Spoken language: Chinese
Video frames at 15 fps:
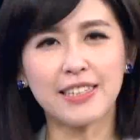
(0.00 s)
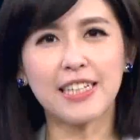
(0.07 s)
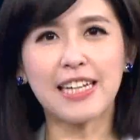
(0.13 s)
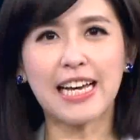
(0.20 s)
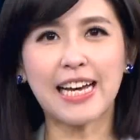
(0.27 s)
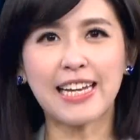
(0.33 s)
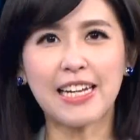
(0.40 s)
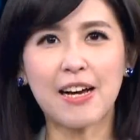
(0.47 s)
好，接下
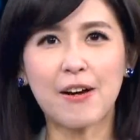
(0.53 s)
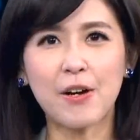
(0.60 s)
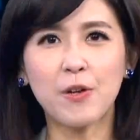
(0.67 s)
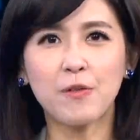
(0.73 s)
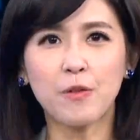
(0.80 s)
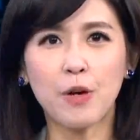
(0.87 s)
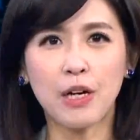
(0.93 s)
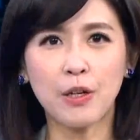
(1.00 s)
来看到六
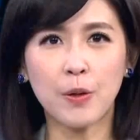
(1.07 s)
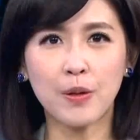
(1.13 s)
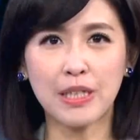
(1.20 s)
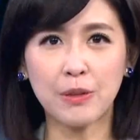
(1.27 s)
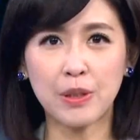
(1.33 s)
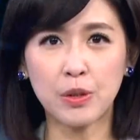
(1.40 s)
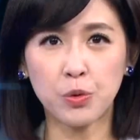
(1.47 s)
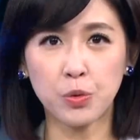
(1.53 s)
福皇宫，
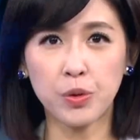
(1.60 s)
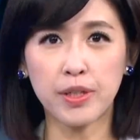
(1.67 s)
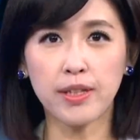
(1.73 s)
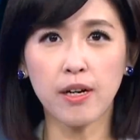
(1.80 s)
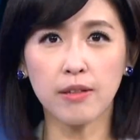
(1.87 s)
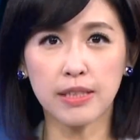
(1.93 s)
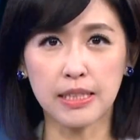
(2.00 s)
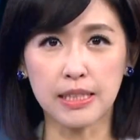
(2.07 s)
因为租约
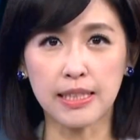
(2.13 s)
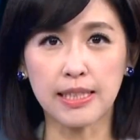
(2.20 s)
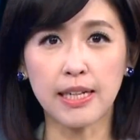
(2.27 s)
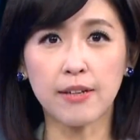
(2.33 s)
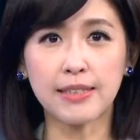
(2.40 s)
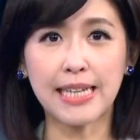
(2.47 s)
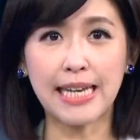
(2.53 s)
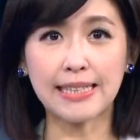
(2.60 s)
到期，
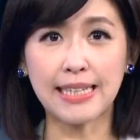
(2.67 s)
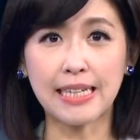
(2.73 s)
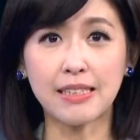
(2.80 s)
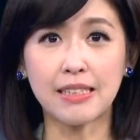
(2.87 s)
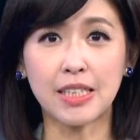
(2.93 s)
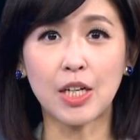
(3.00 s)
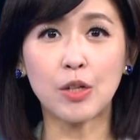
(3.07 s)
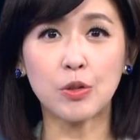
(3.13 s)
要在三
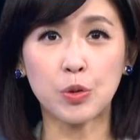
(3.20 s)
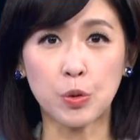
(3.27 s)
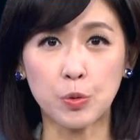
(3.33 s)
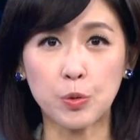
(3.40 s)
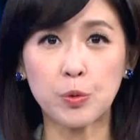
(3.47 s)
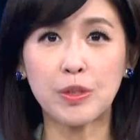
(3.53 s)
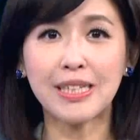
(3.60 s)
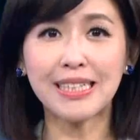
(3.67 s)
十一号走
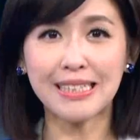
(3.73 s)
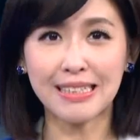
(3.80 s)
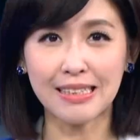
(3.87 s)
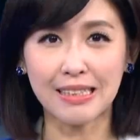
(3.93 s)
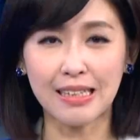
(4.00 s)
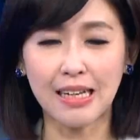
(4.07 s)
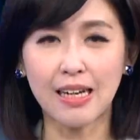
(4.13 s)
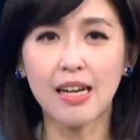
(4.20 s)
入历
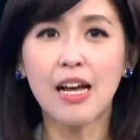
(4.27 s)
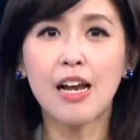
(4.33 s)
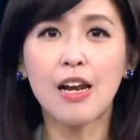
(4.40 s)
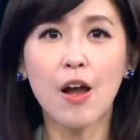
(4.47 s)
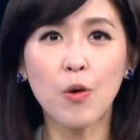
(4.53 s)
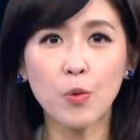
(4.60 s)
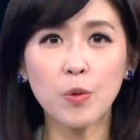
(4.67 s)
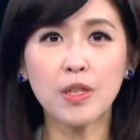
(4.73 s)
史了。
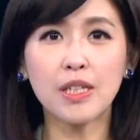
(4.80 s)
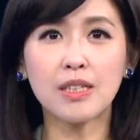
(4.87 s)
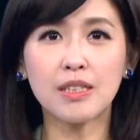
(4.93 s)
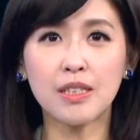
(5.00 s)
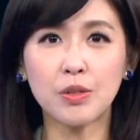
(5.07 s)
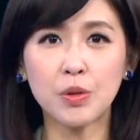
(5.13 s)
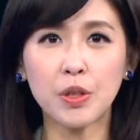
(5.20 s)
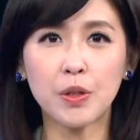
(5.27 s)
老顾客
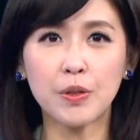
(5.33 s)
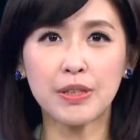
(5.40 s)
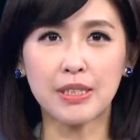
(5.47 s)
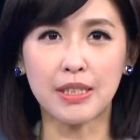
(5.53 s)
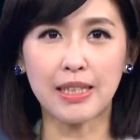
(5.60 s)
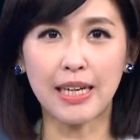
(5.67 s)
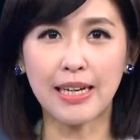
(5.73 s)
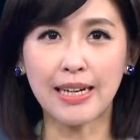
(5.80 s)
趁最后
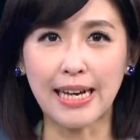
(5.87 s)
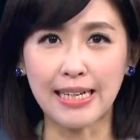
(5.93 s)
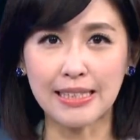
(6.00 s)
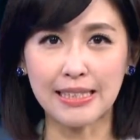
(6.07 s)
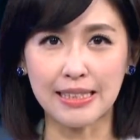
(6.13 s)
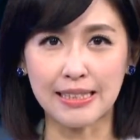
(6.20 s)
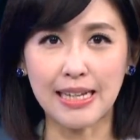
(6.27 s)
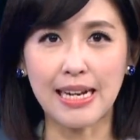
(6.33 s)
几天赶
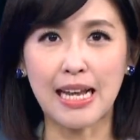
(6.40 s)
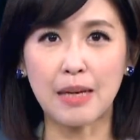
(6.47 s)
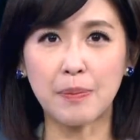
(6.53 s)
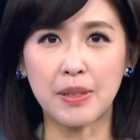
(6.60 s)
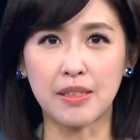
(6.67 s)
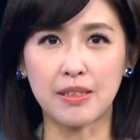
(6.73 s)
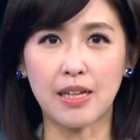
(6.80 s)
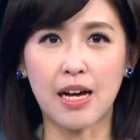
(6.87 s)
紧再来
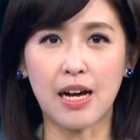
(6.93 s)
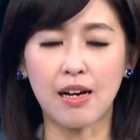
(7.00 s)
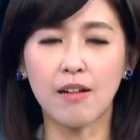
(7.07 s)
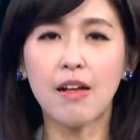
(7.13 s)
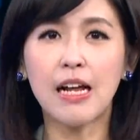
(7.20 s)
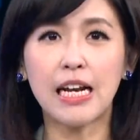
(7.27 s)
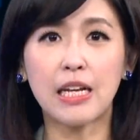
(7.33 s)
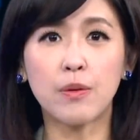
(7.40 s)
品尝。
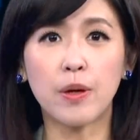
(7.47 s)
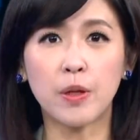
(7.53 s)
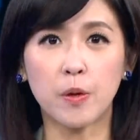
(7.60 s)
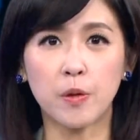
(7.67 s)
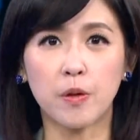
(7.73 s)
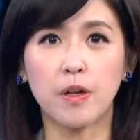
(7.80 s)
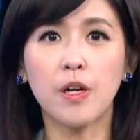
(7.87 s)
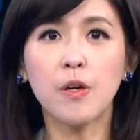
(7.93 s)
另外，拥
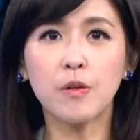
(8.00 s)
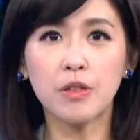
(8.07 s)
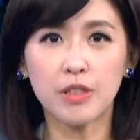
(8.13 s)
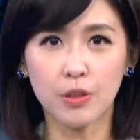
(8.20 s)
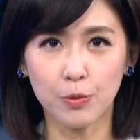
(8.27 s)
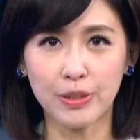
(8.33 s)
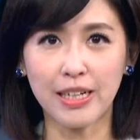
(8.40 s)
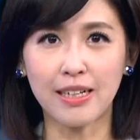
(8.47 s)
有六
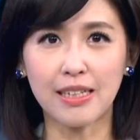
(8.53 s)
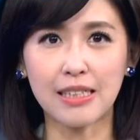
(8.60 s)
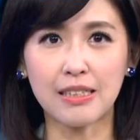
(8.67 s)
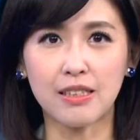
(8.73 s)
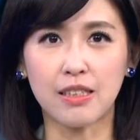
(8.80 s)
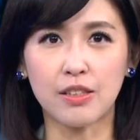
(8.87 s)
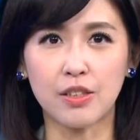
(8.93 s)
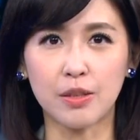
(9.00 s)
十五年历
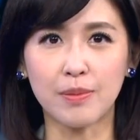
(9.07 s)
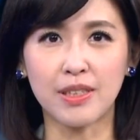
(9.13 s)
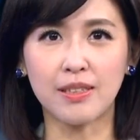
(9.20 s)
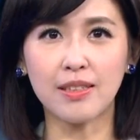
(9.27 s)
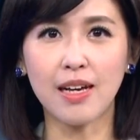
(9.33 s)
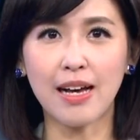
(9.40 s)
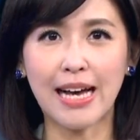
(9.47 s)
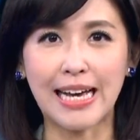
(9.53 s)
史的知名
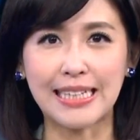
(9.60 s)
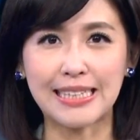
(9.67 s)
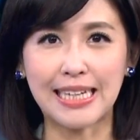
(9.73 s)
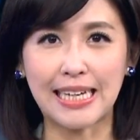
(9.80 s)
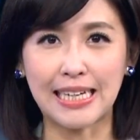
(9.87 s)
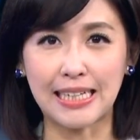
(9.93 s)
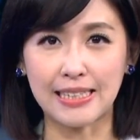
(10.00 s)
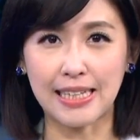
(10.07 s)
上海
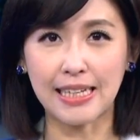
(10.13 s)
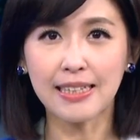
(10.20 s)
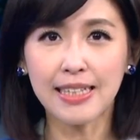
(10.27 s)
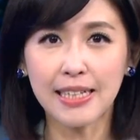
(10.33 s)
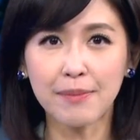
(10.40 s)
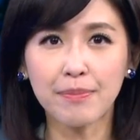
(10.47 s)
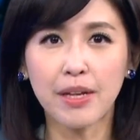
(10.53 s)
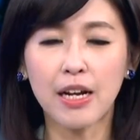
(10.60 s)
菜餐
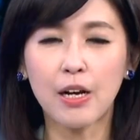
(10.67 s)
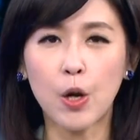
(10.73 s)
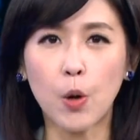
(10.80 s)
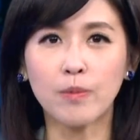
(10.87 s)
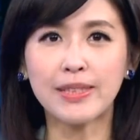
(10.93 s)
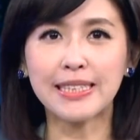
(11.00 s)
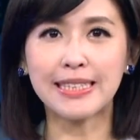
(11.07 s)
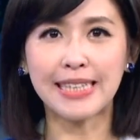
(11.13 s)
厅
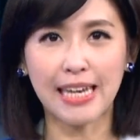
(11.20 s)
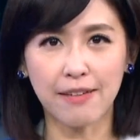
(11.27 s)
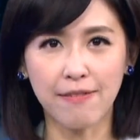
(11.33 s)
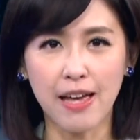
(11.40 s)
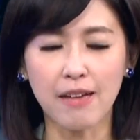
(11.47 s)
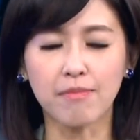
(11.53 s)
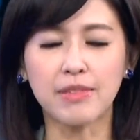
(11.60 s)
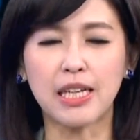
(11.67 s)
龙记菜
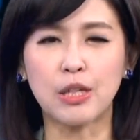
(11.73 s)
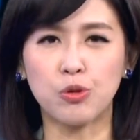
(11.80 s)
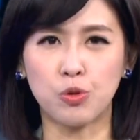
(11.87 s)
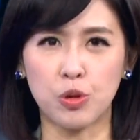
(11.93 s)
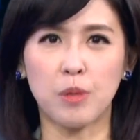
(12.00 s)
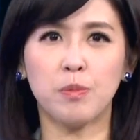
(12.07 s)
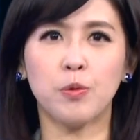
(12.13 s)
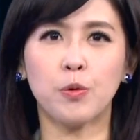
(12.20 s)
饭也
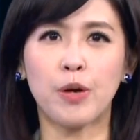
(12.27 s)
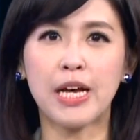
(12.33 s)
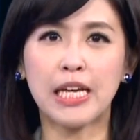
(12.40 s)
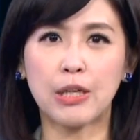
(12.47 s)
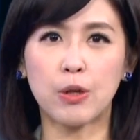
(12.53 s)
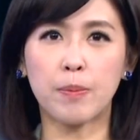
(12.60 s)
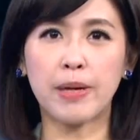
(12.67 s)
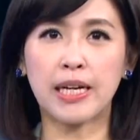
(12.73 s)
宣布，
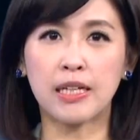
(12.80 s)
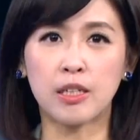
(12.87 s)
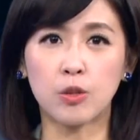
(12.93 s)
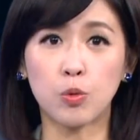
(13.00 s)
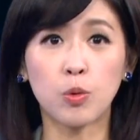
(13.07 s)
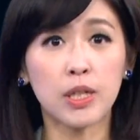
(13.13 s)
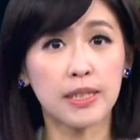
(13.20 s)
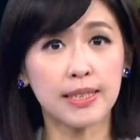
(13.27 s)
因为配合
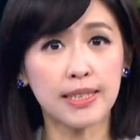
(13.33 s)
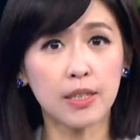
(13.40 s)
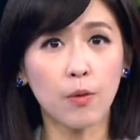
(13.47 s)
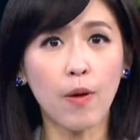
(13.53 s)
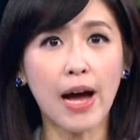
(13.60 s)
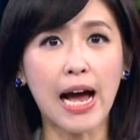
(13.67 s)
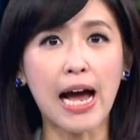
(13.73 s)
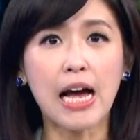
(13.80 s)
都更计
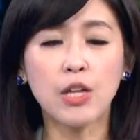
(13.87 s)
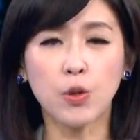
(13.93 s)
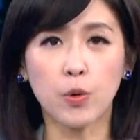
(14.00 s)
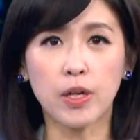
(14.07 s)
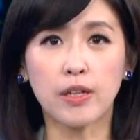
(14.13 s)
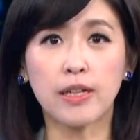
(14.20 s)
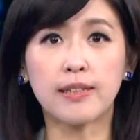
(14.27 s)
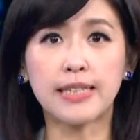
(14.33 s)
划，
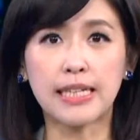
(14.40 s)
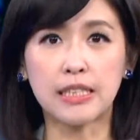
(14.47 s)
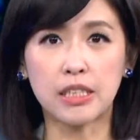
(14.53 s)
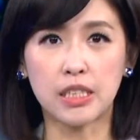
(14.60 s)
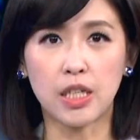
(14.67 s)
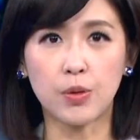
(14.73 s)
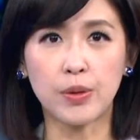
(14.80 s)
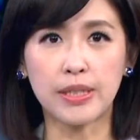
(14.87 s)
同样要在
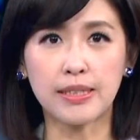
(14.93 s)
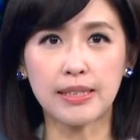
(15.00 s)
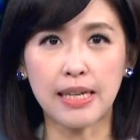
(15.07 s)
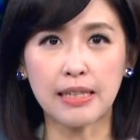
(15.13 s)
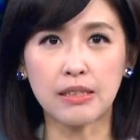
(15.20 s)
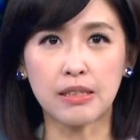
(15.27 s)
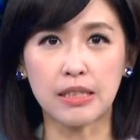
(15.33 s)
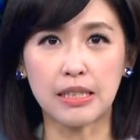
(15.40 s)
十二月
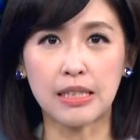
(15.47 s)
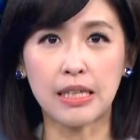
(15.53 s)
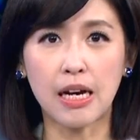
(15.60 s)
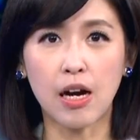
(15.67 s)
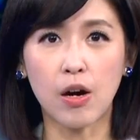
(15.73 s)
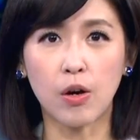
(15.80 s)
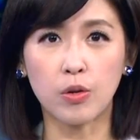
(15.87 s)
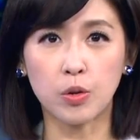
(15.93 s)
三十一
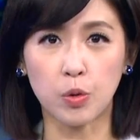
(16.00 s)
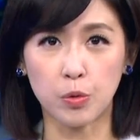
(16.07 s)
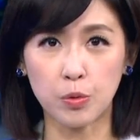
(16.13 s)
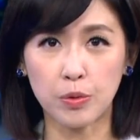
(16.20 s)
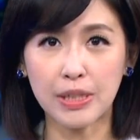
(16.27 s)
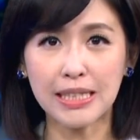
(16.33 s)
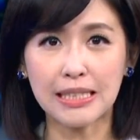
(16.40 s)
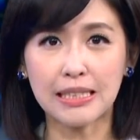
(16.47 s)
号走
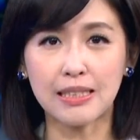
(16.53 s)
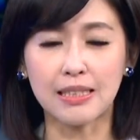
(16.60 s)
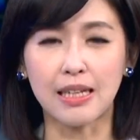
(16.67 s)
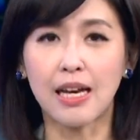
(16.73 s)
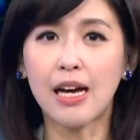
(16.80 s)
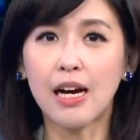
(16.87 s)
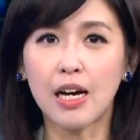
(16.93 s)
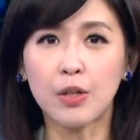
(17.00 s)
入历
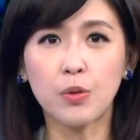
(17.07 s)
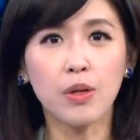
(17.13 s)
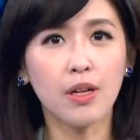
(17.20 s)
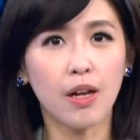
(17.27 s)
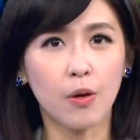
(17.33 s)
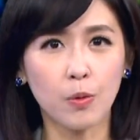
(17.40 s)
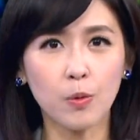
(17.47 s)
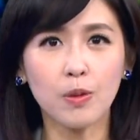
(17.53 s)
史。很多
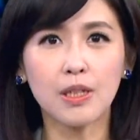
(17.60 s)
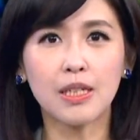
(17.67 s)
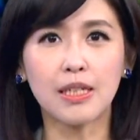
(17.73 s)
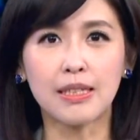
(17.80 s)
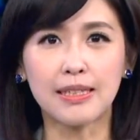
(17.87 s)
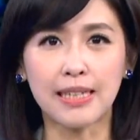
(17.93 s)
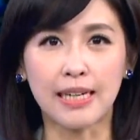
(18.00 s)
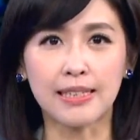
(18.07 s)
老顾
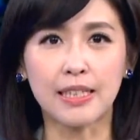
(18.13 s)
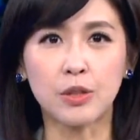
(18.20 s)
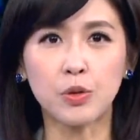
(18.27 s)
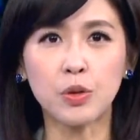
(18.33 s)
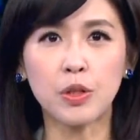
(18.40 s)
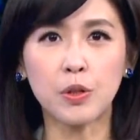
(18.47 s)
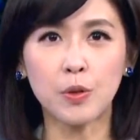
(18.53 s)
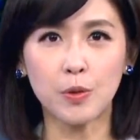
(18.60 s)
客抢在
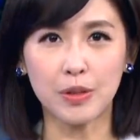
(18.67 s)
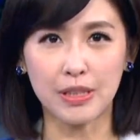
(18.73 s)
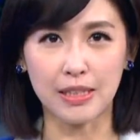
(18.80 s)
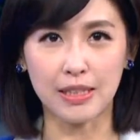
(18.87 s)
最后